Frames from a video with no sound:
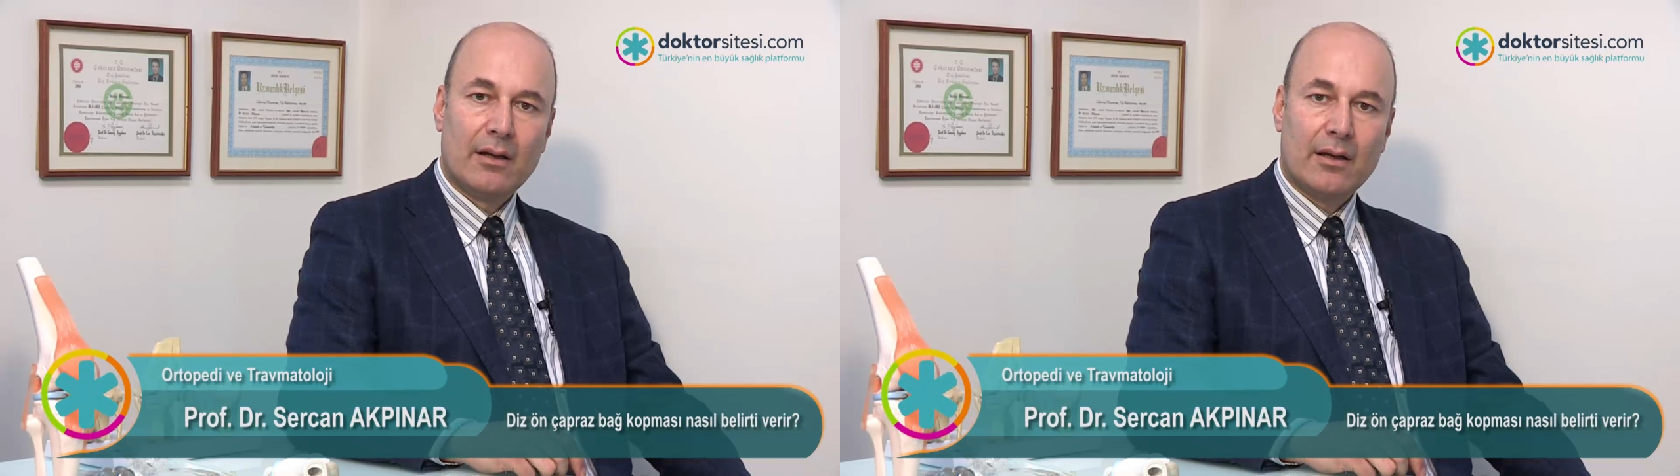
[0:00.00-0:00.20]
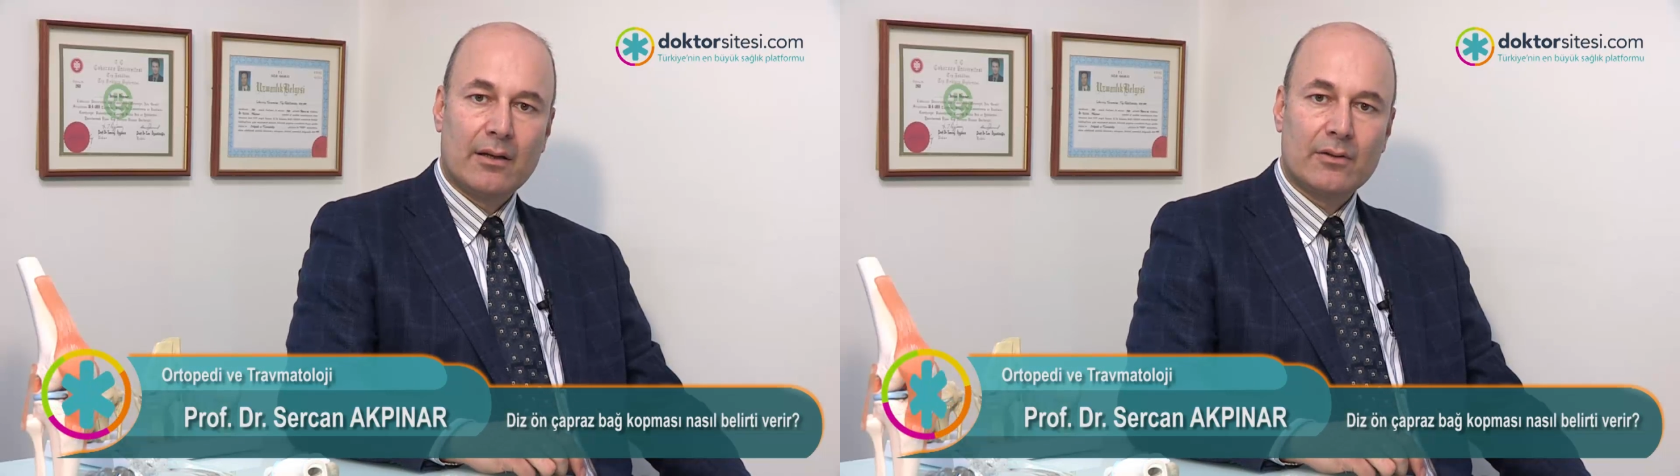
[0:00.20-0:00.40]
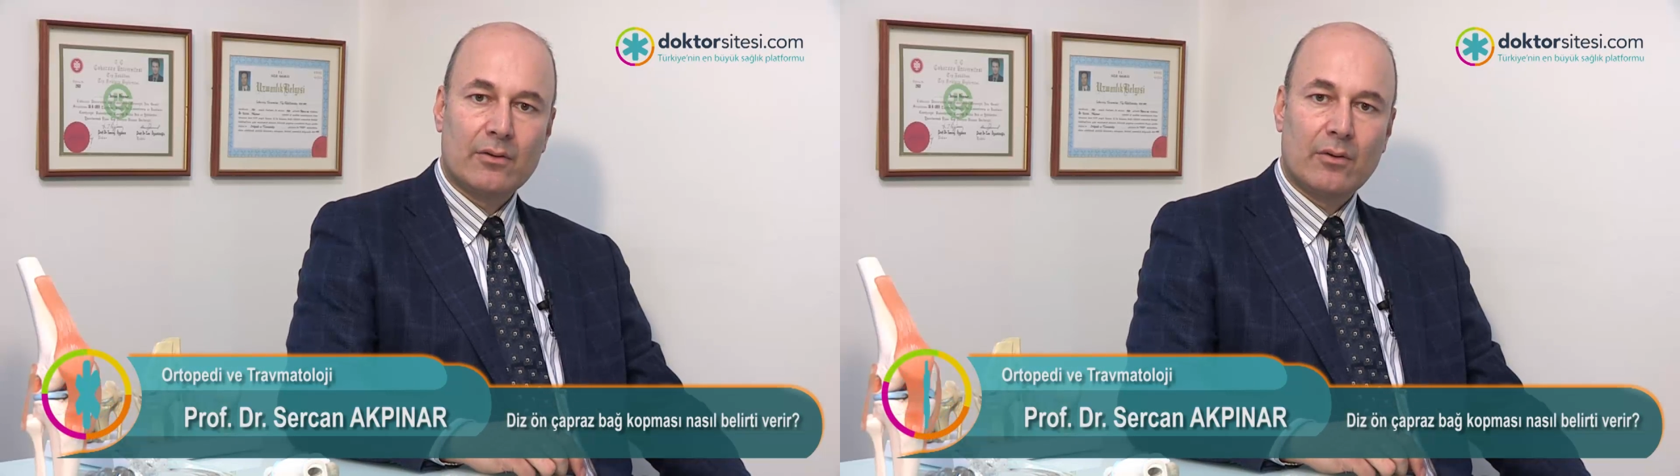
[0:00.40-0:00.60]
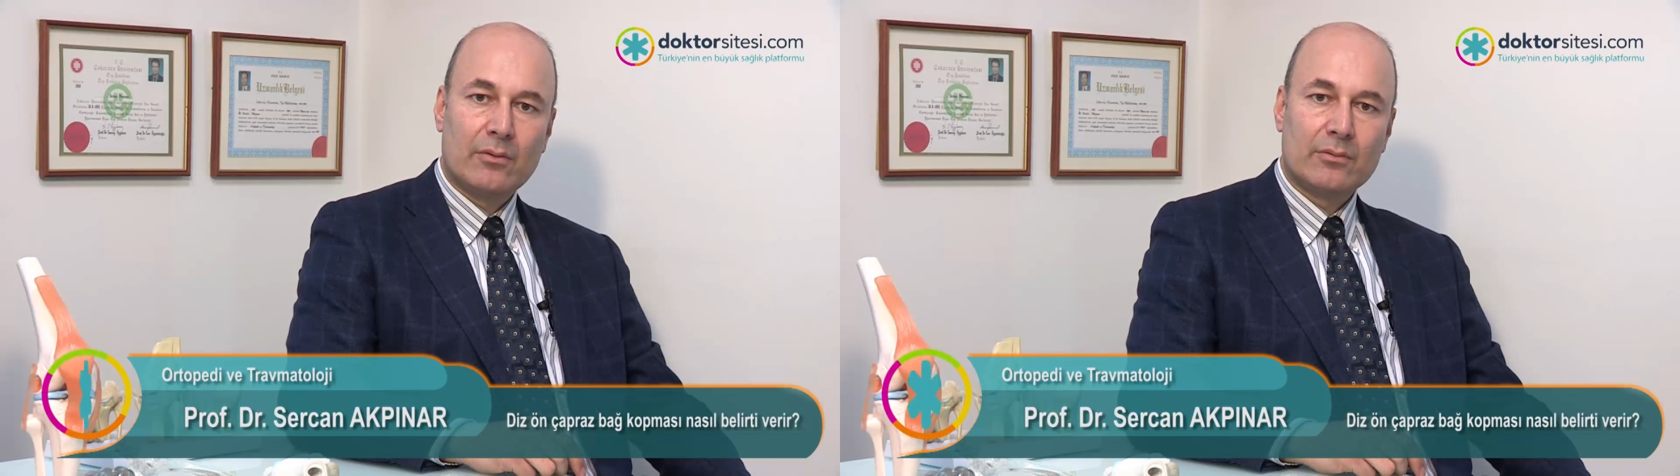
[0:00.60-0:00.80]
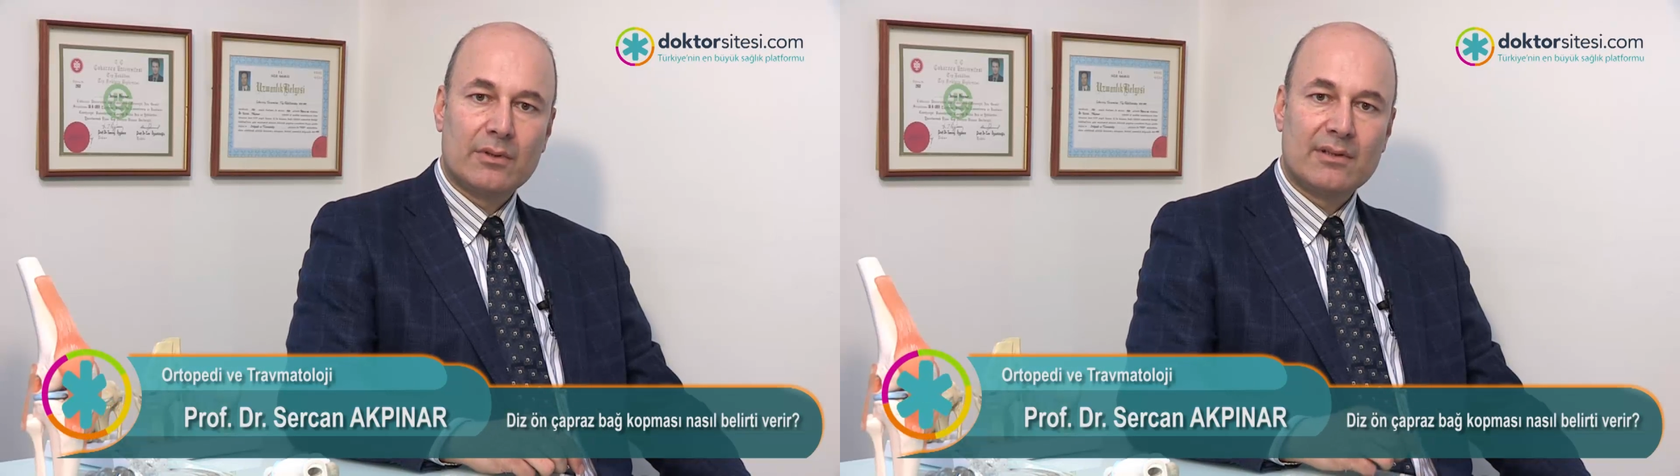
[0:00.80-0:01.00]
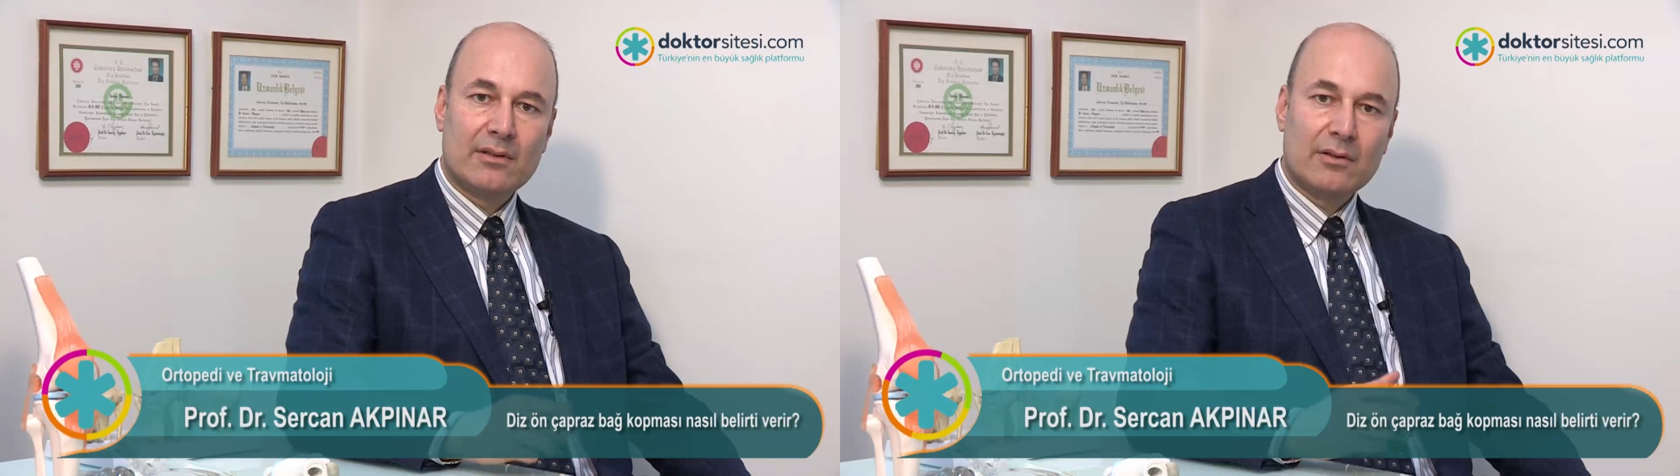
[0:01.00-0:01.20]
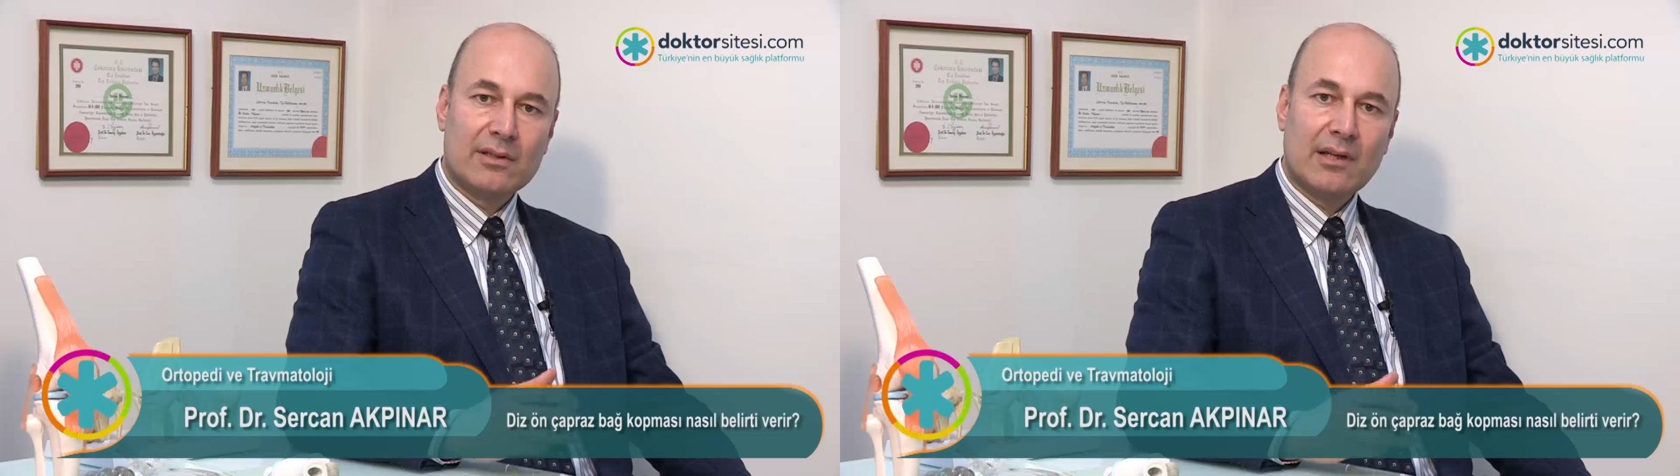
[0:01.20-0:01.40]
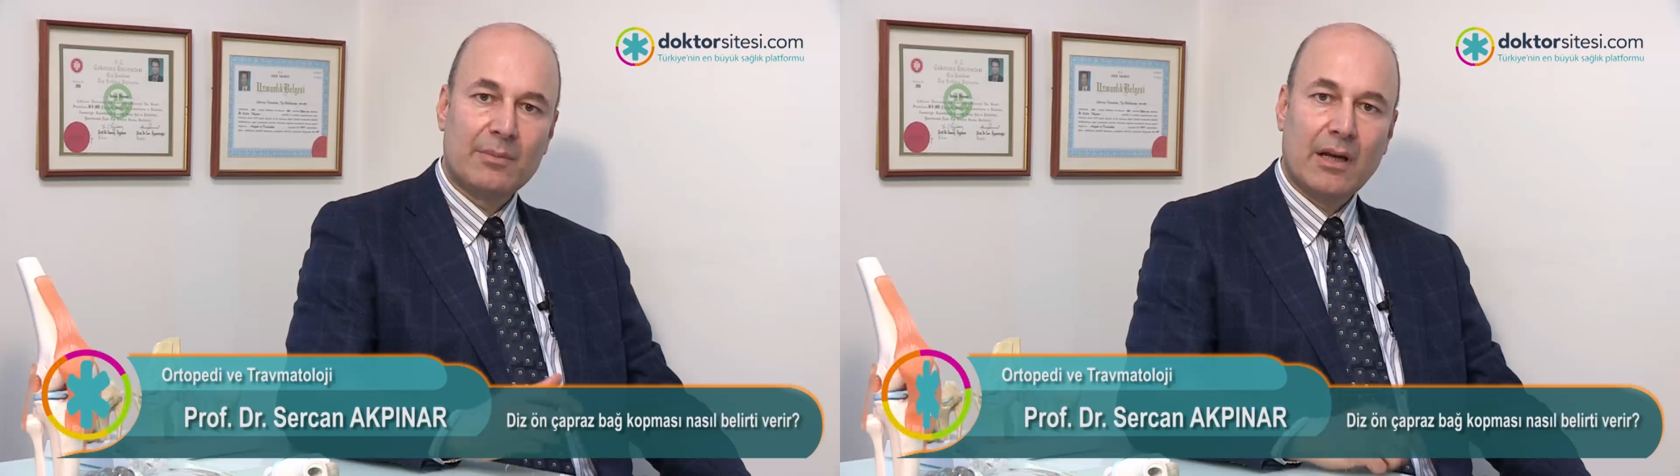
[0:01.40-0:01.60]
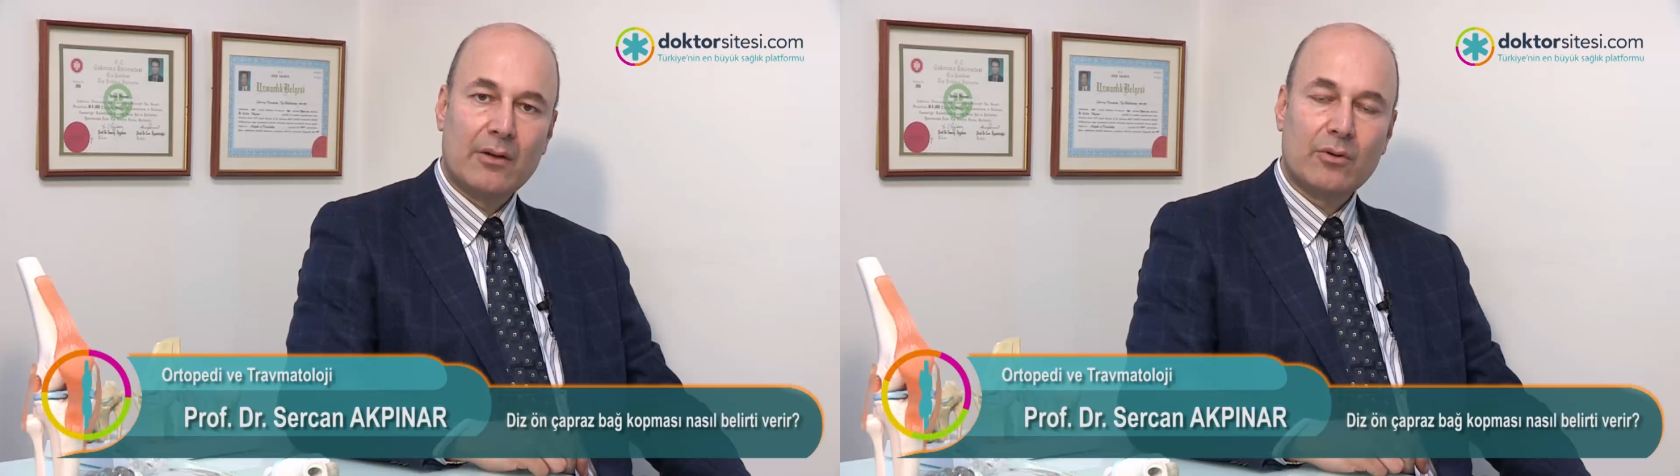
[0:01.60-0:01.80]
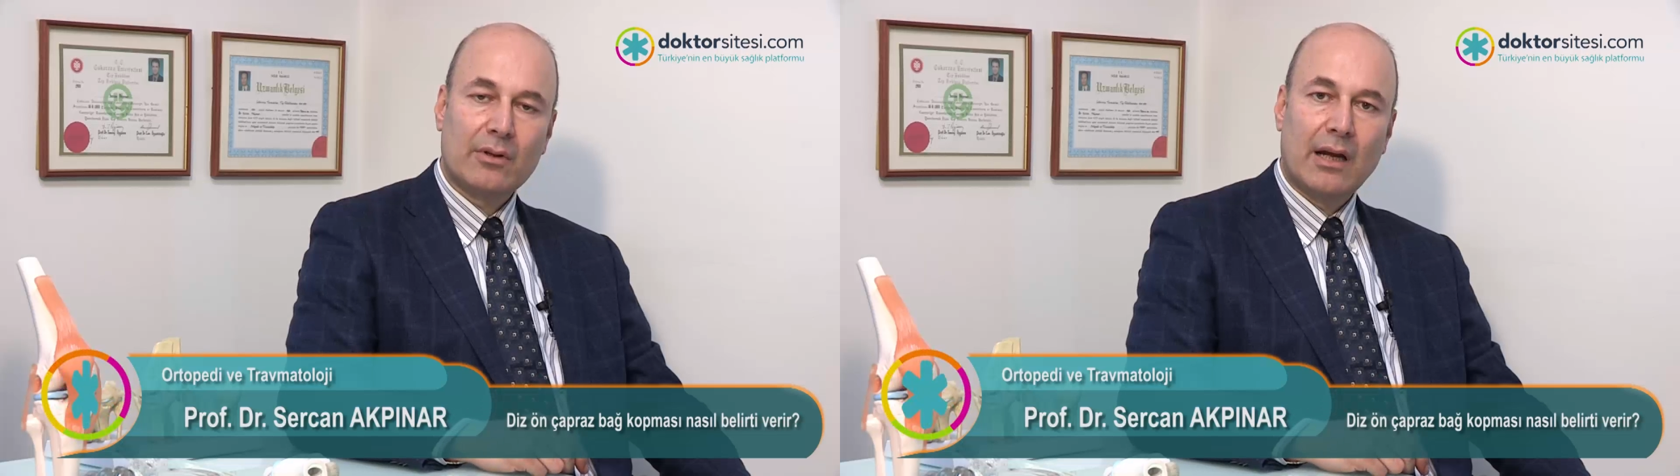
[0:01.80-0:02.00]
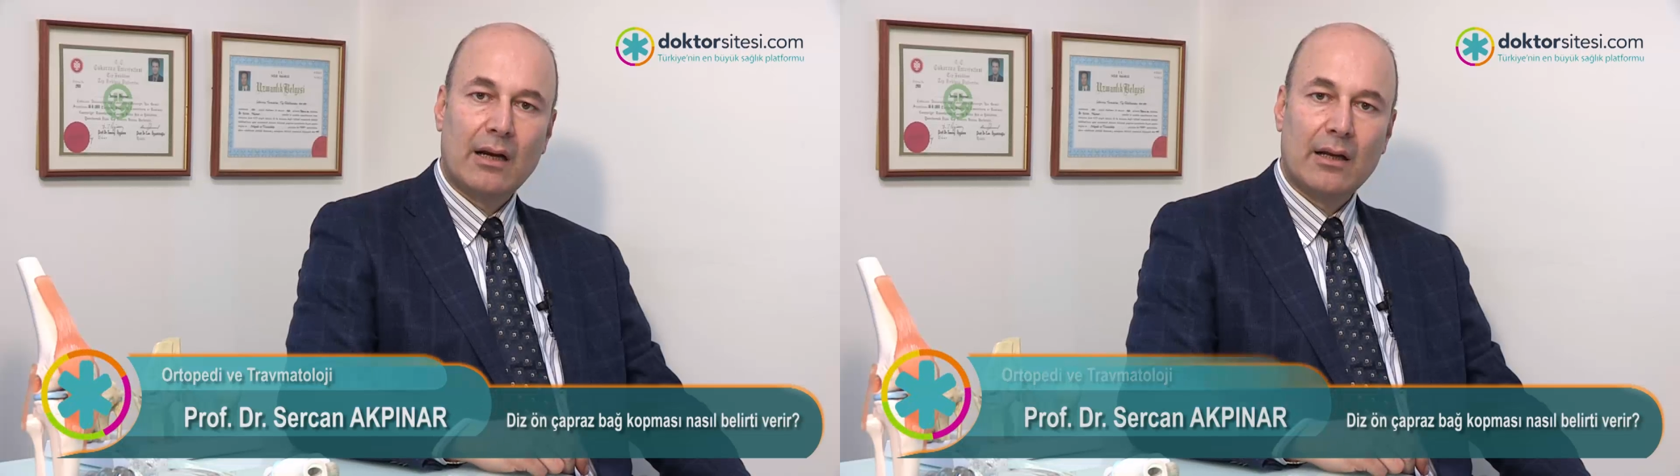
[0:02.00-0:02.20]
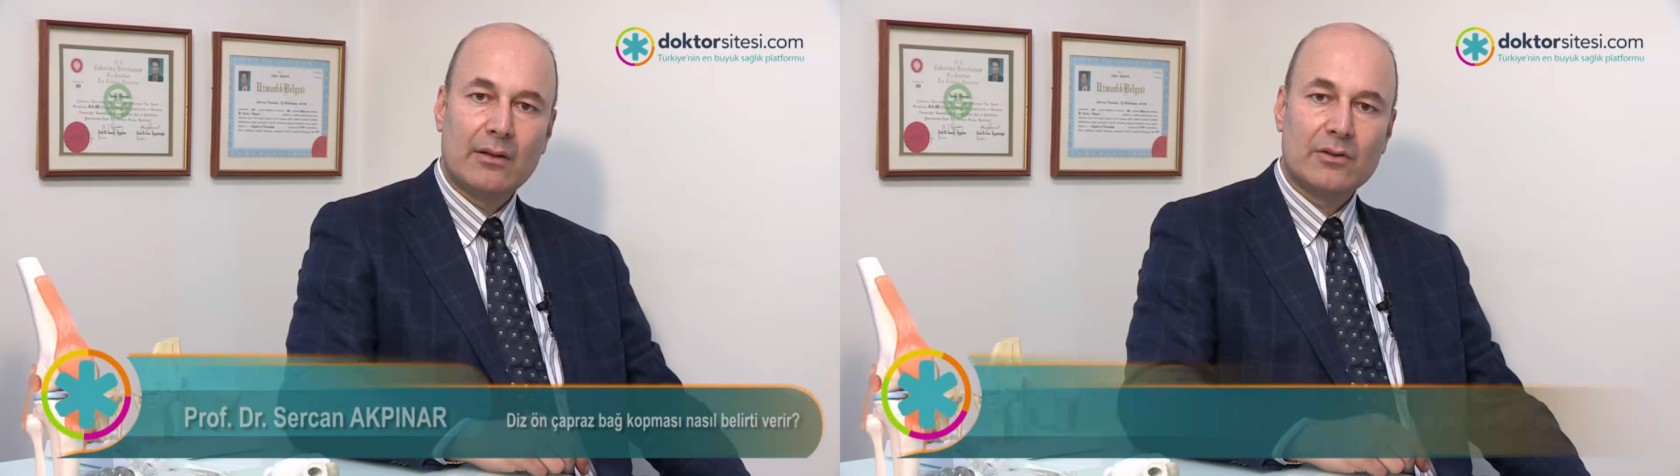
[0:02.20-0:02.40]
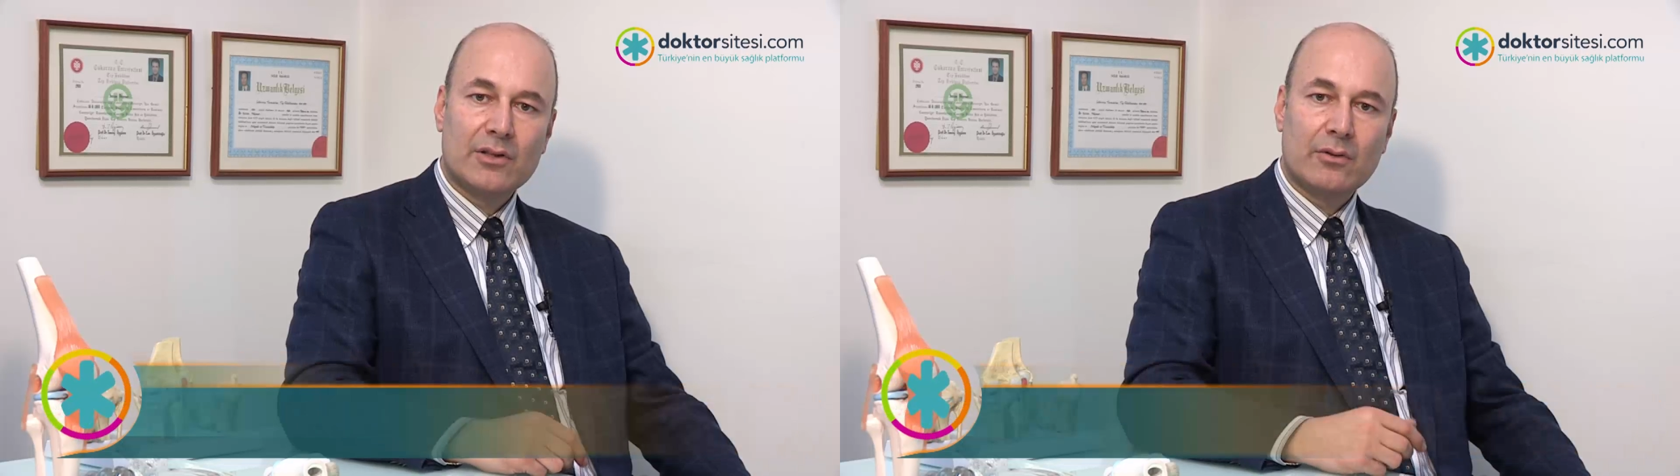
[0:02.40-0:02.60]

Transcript: e, dizi, dize binen yüklerle